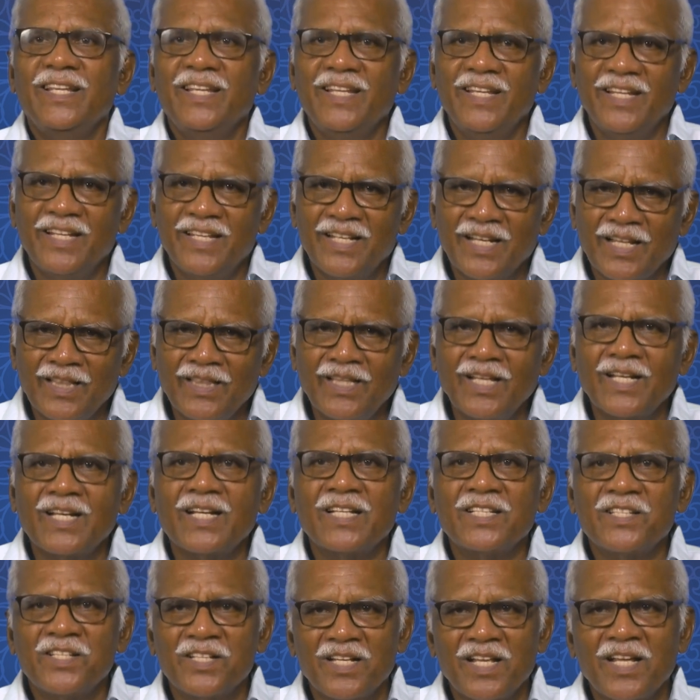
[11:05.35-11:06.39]
ఈ గ్రంథ
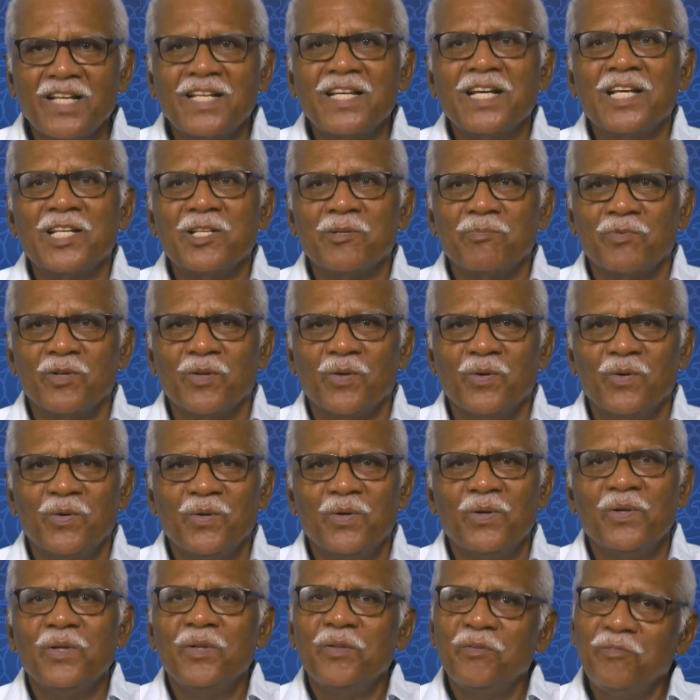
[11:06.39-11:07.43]
రచనా కాలంలో
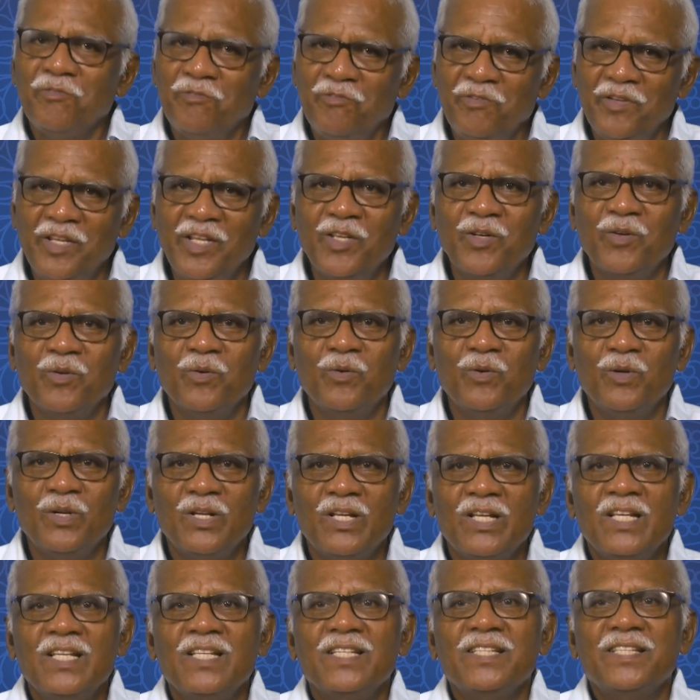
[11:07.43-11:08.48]
వీరు
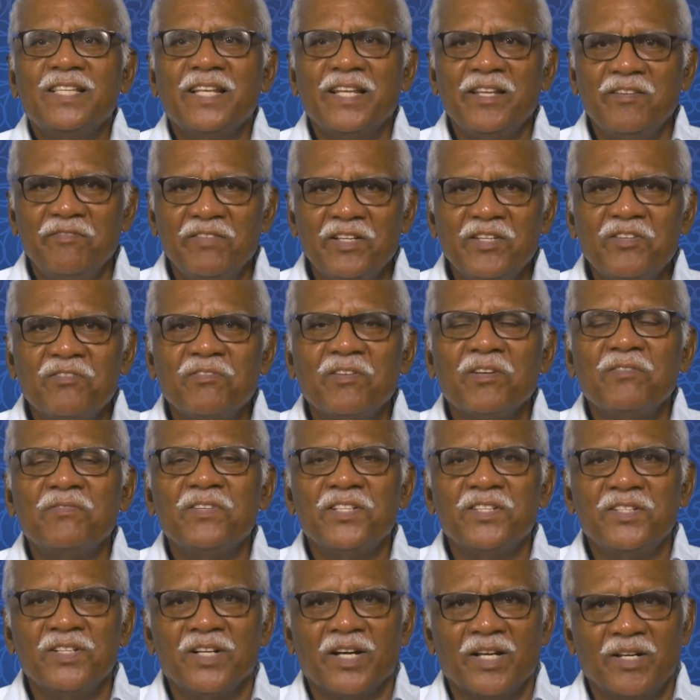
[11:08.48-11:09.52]
శ్రీ
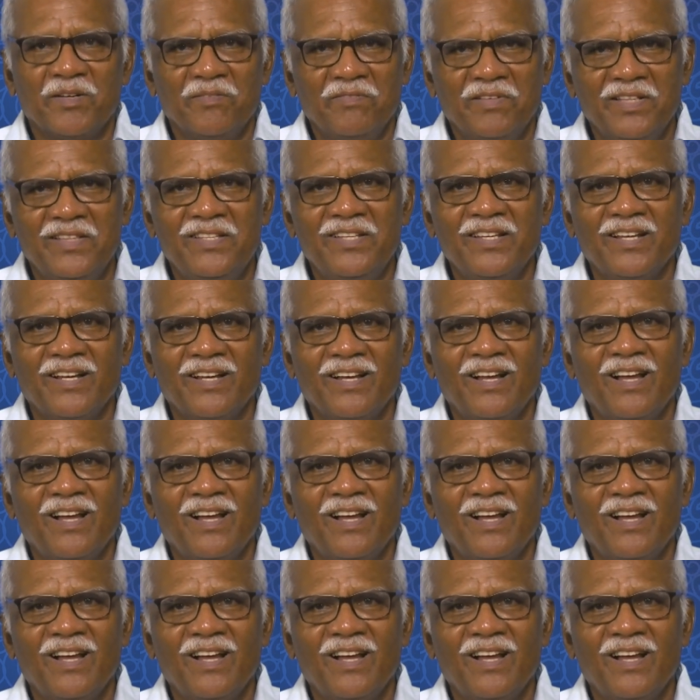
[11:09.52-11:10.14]
విశ్వవిజ్ఞాన విద్య